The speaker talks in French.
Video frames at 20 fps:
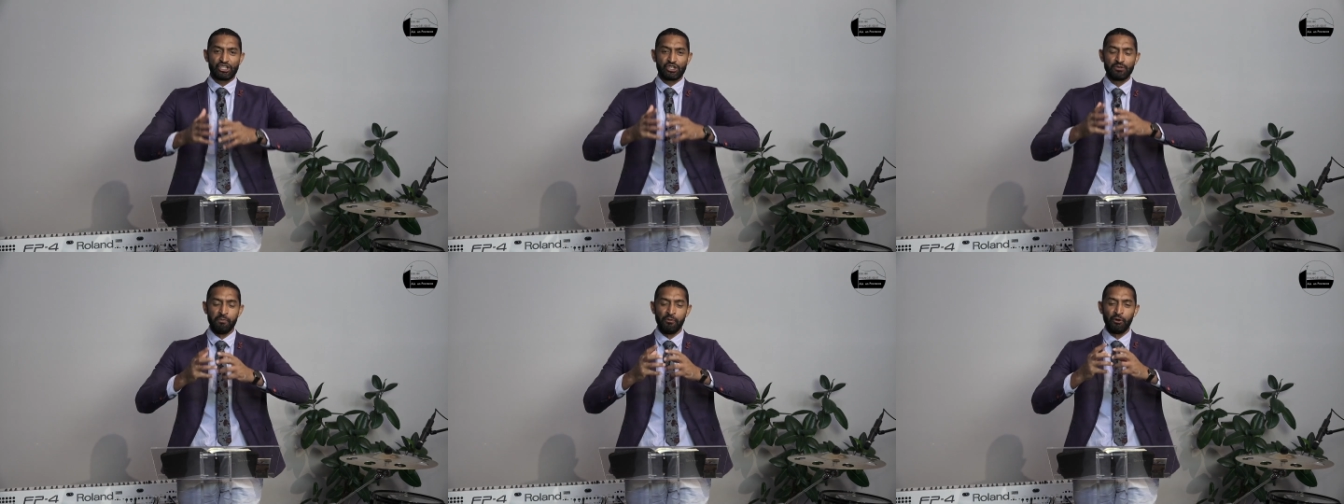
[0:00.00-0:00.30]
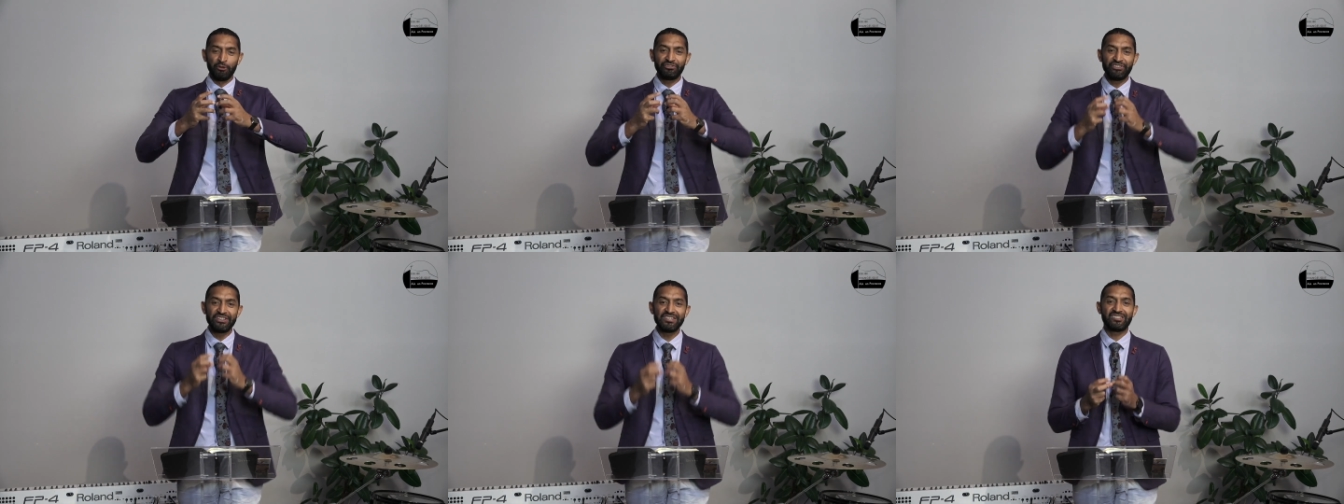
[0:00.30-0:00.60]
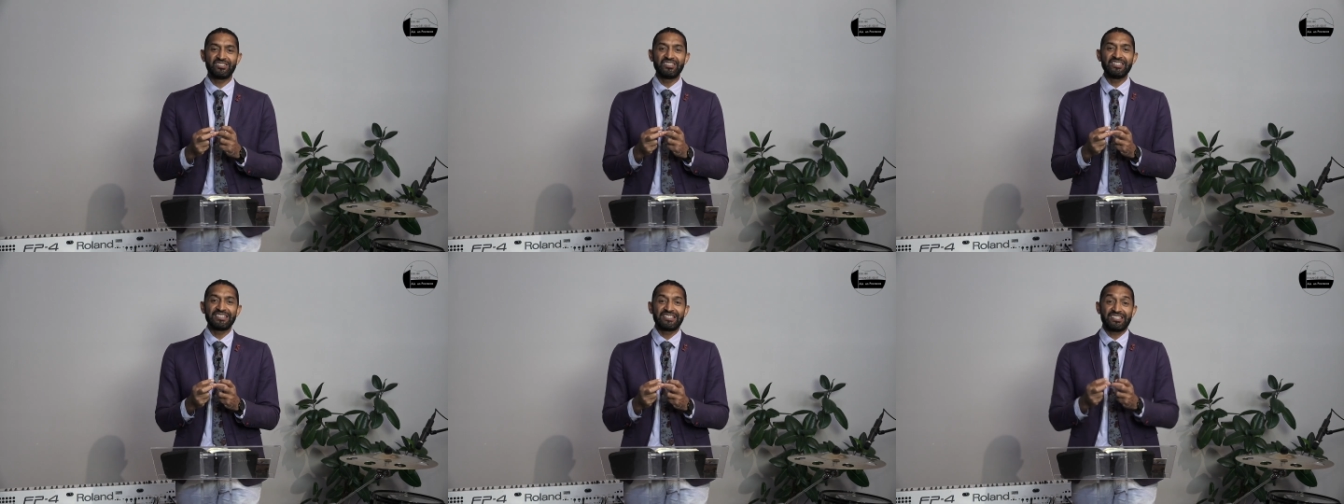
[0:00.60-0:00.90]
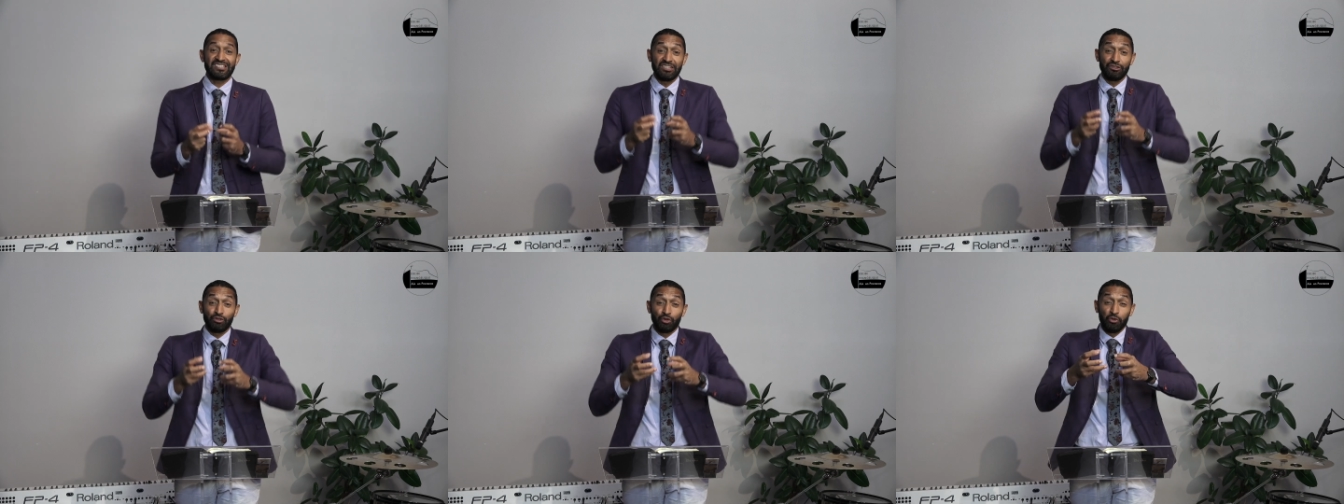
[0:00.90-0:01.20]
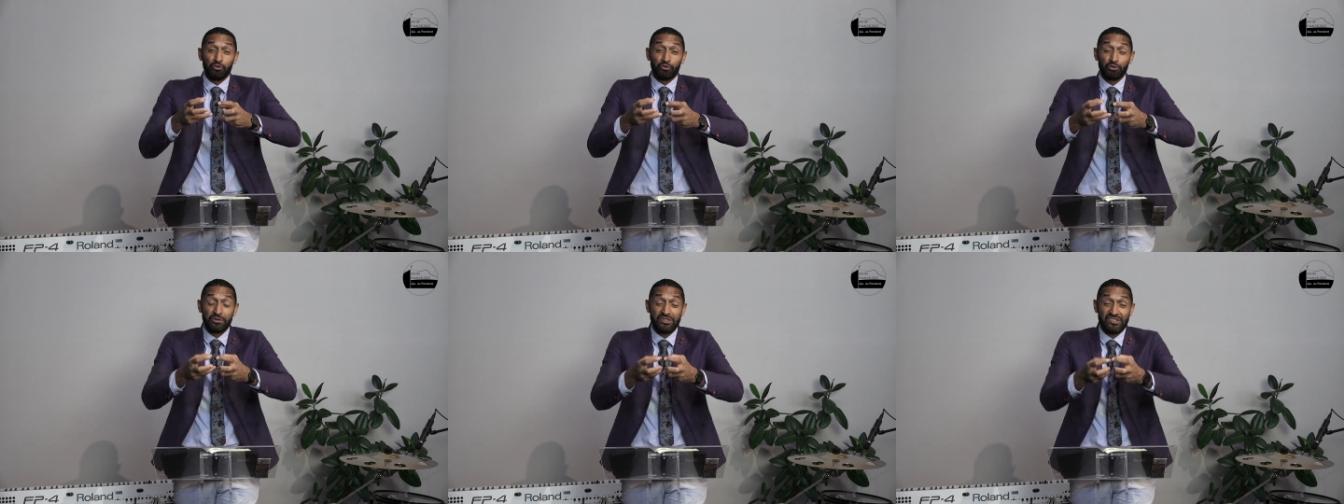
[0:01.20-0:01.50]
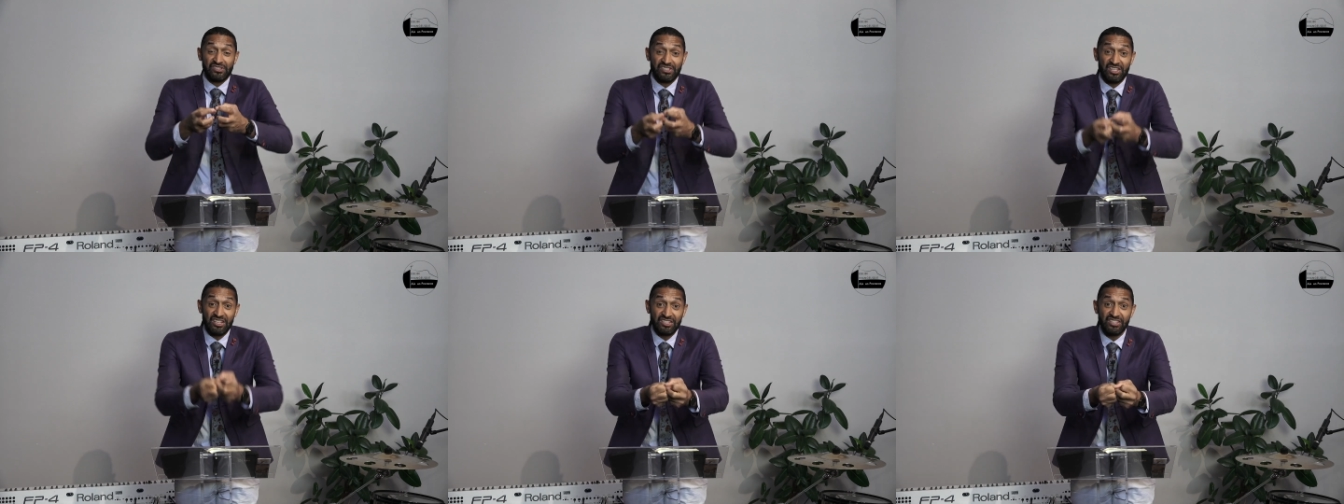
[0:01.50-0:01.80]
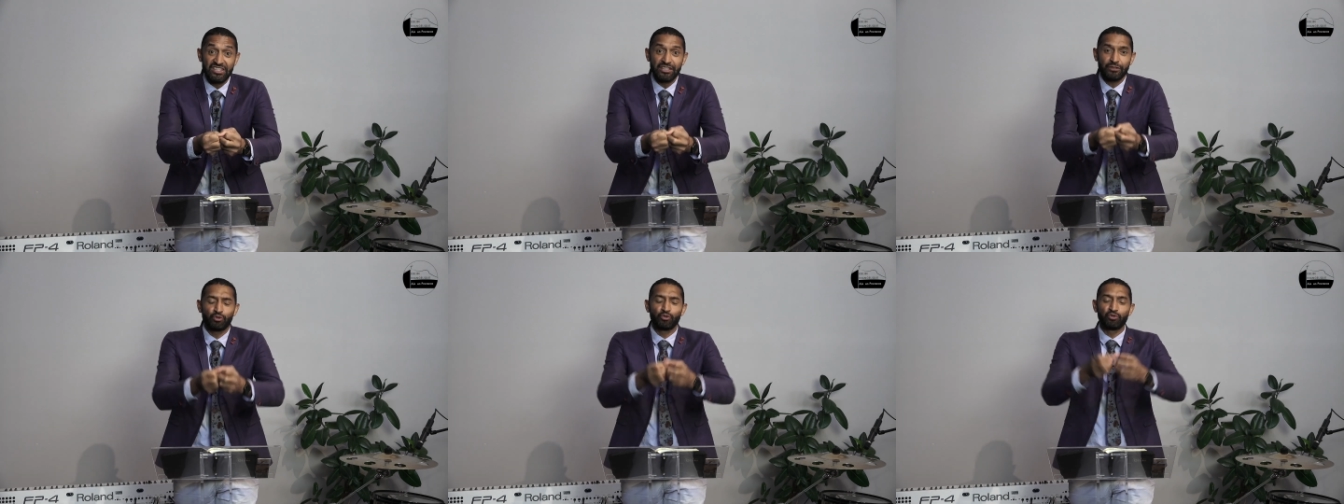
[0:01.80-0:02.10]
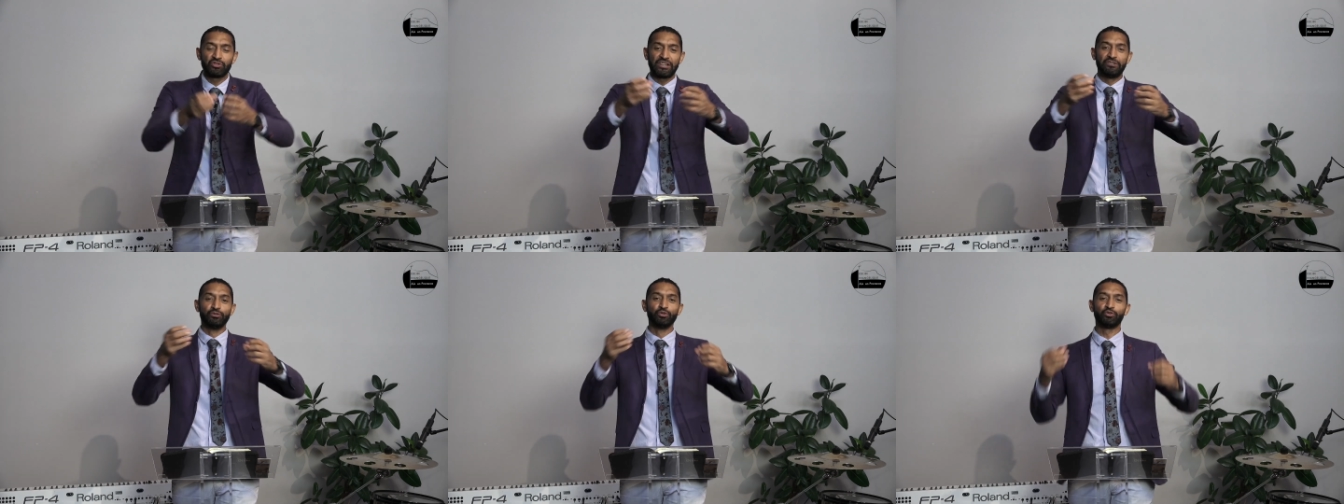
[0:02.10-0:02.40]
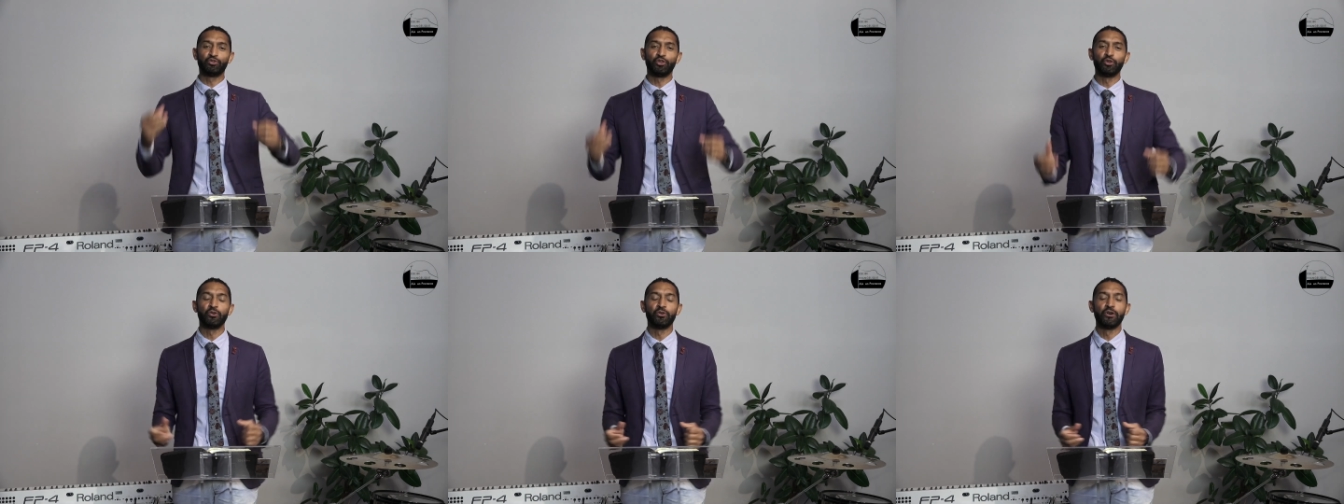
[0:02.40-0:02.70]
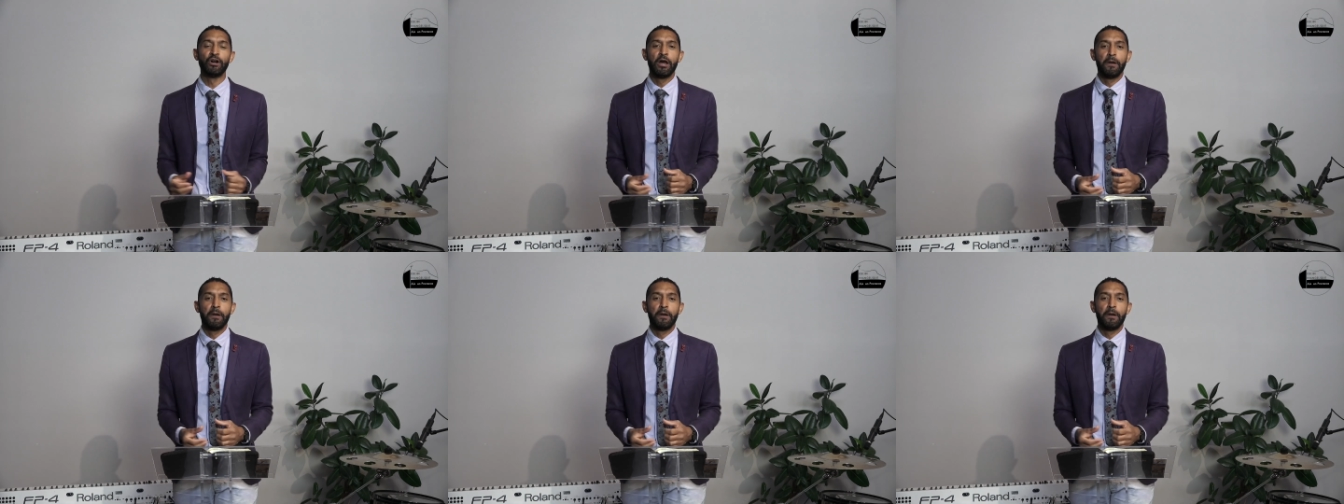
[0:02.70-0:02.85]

mon désir, c'est de vous saisir tout à nouveau